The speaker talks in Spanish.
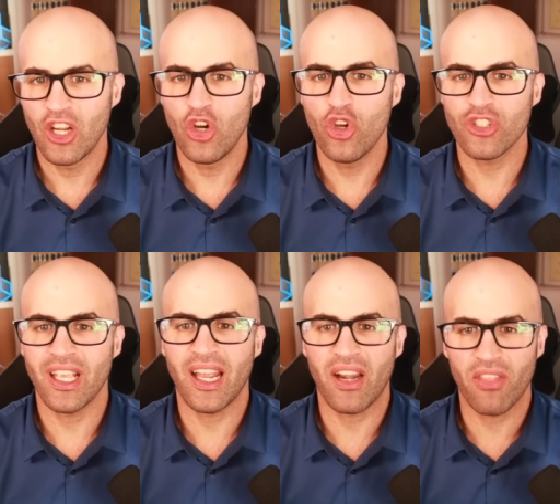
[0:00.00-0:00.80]
Los
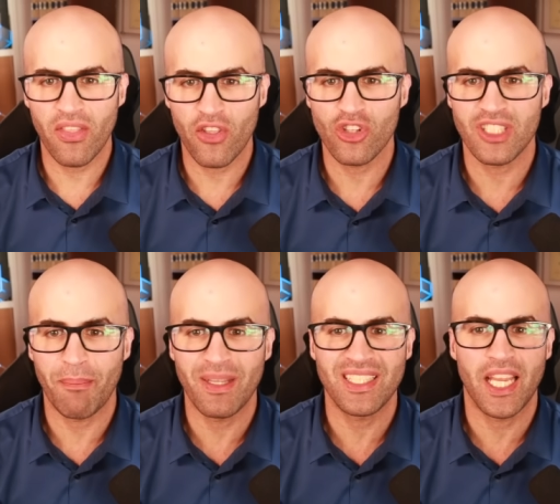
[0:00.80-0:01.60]
ejercicios
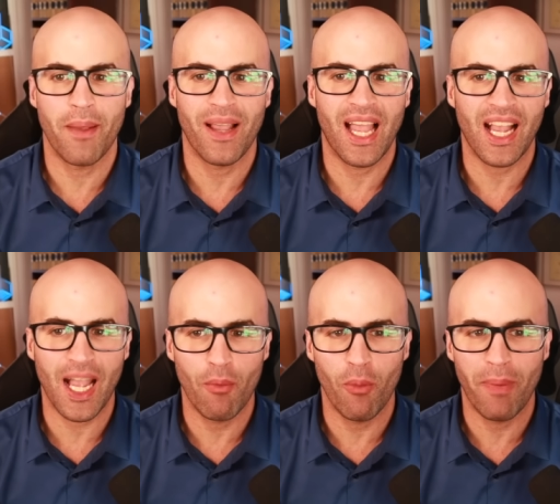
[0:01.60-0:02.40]
también se llevan a
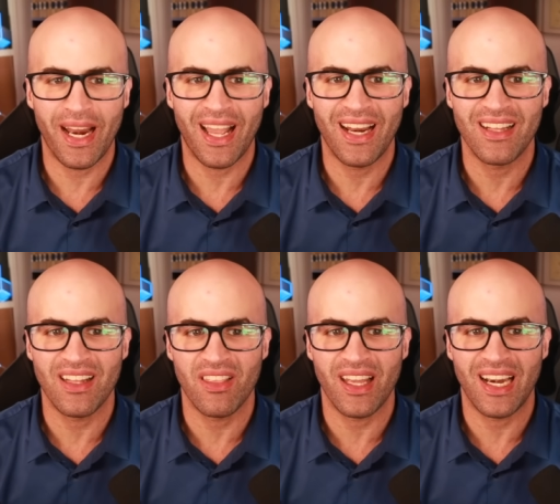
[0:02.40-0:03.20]
cabo para
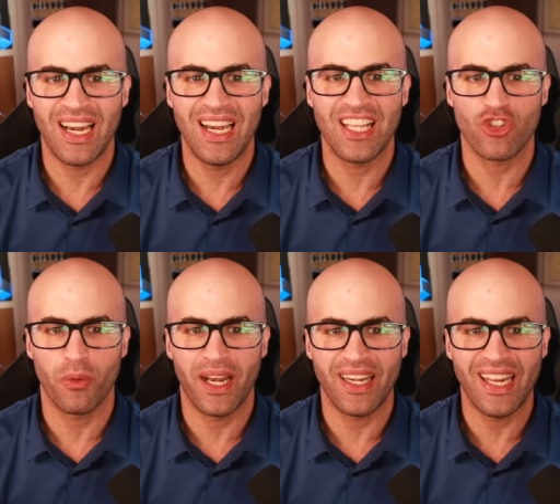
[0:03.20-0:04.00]
garantizar la
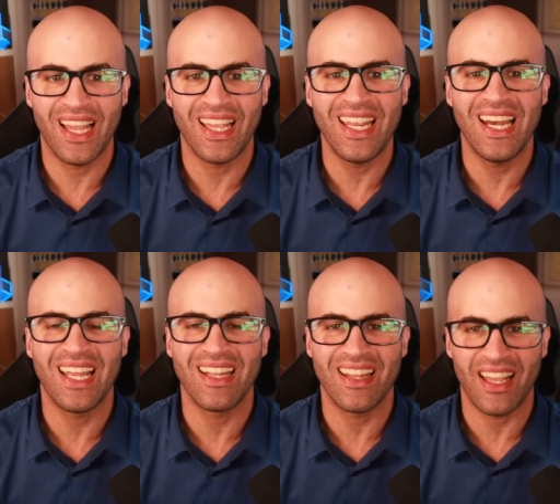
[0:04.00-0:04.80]
soberanía y la
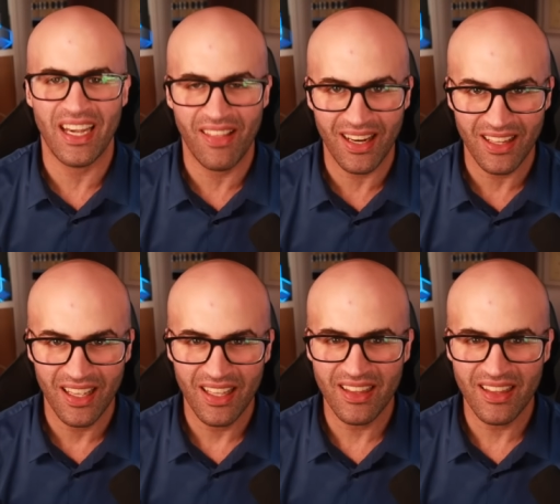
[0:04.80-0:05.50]
integridad